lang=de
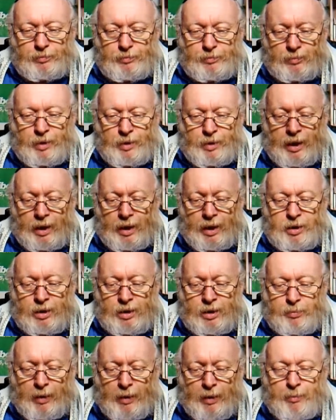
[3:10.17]
Naja, die
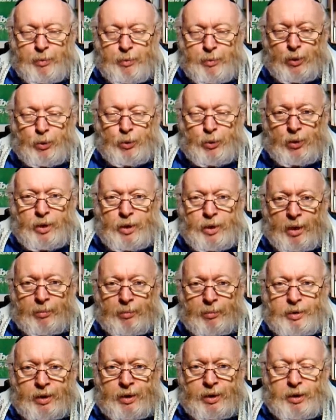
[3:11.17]
zwei
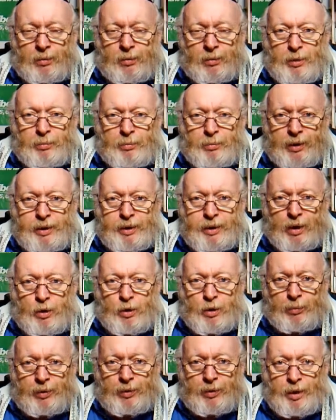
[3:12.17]
Büroklammern, die ich mal
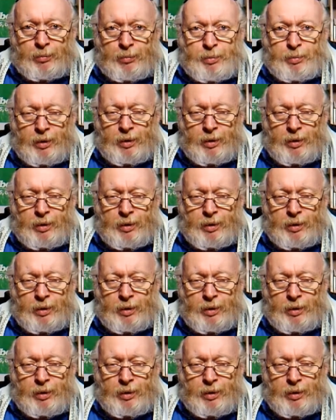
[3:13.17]
mitgenommen habe.